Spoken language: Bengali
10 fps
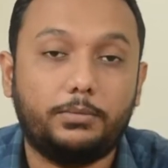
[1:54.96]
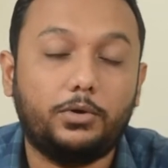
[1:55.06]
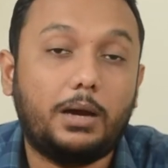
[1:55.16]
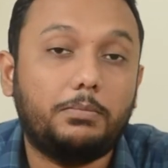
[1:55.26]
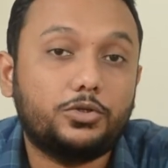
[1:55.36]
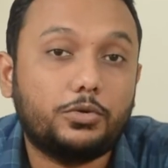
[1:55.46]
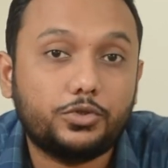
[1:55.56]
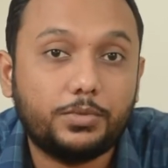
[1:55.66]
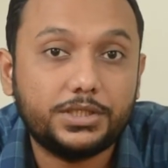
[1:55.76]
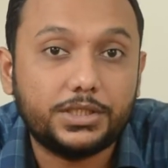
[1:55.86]
হয় এবং আমরা
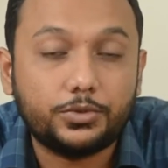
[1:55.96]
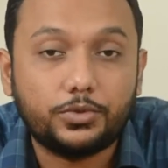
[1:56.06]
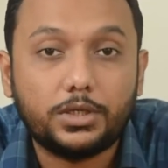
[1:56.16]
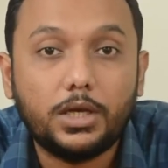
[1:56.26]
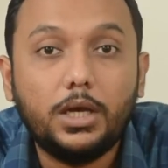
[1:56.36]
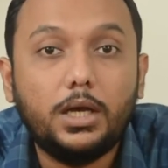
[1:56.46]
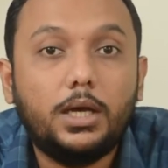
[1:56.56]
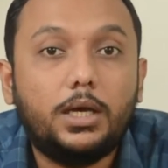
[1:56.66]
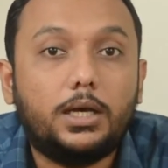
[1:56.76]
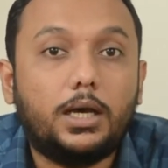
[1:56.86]
সবসময় শিশুর
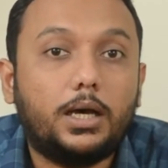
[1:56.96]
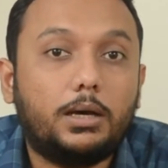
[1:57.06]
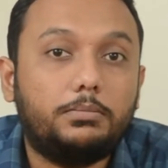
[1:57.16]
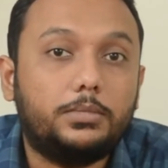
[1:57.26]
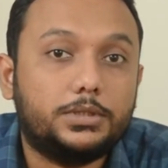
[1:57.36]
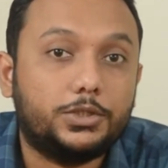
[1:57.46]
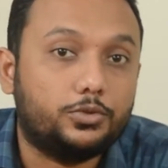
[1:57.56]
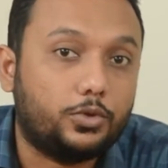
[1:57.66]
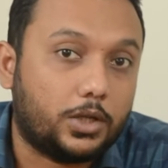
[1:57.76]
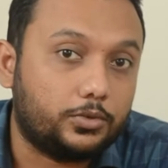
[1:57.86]

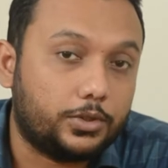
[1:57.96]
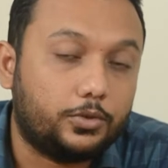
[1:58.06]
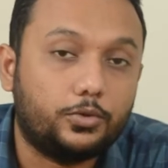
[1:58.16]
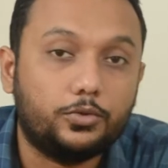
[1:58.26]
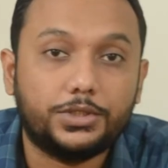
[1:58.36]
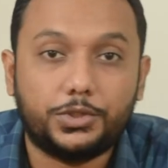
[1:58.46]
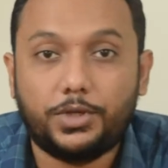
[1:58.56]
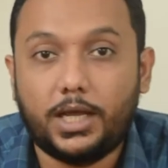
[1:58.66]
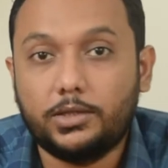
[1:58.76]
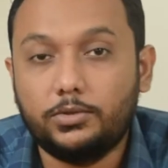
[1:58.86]
শিশু দৌড়াদৌড়ি করুক শিশু
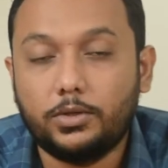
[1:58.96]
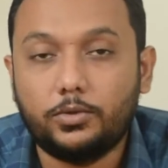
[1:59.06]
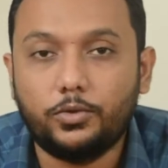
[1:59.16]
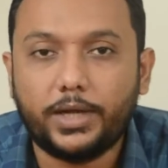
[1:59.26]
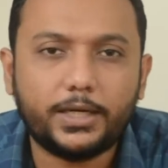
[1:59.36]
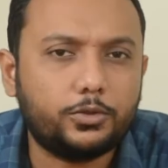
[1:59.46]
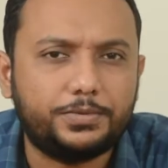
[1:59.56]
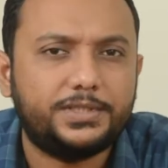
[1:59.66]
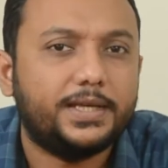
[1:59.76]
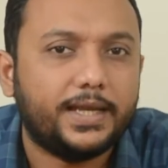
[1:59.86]
খেলাধুলা করুক এটা
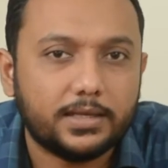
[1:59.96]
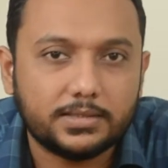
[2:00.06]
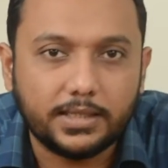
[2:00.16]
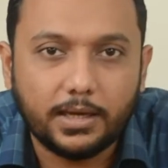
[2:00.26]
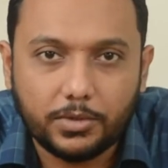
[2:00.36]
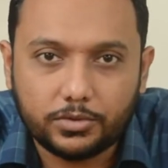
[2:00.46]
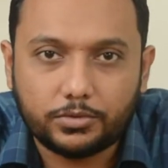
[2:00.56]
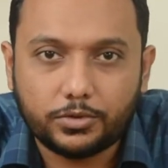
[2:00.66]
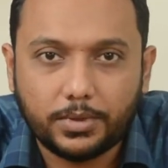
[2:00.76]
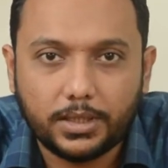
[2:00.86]
খুব সিরিয়াসলি আমরা
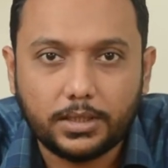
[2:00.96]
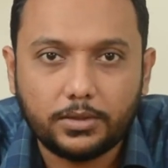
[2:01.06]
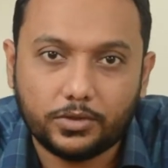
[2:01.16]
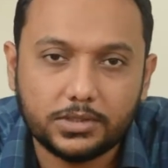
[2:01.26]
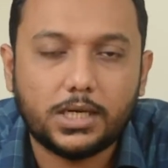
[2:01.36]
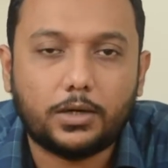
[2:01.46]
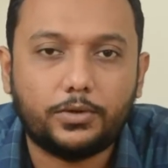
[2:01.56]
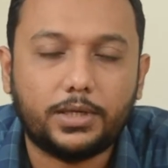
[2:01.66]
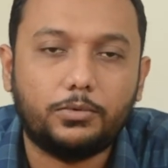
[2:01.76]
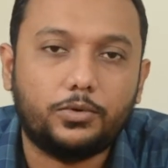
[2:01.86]
সবসময় কনসিডার
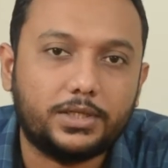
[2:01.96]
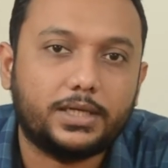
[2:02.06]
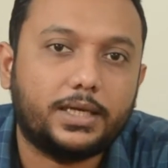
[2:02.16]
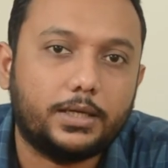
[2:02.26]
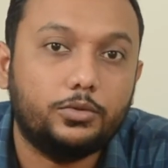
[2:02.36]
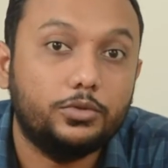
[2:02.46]
করি এবং ওদেরকে